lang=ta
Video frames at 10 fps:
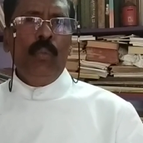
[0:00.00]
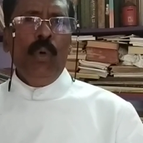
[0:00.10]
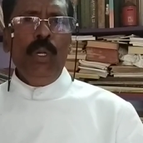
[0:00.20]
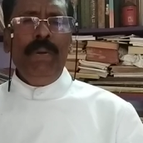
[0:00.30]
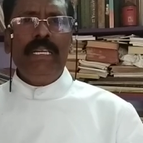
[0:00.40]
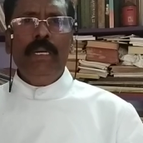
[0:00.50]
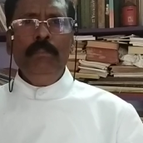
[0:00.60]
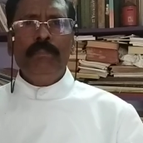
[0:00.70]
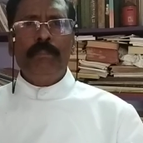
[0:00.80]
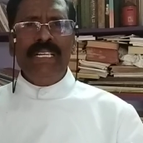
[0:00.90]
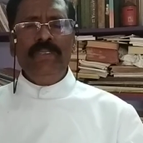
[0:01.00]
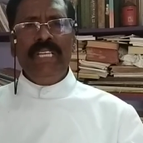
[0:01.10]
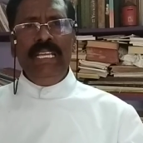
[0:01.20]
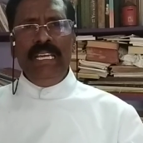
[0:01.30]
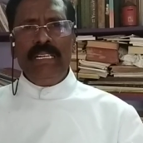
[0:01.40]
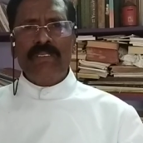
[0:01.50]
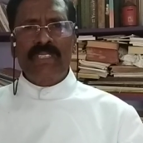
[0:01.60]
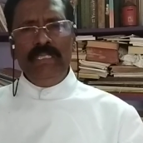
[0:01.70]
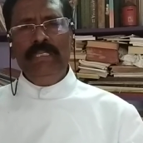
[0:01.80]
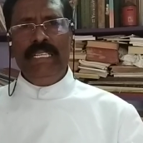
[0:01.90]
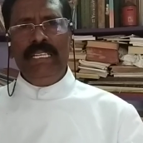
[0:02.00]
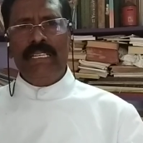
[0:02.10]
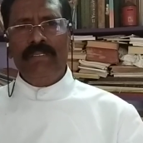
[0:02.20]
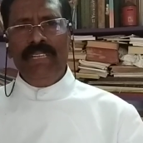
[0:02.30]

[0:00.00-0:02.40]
ஒரு பக்கம் பரிசெயர் சதுசெயர்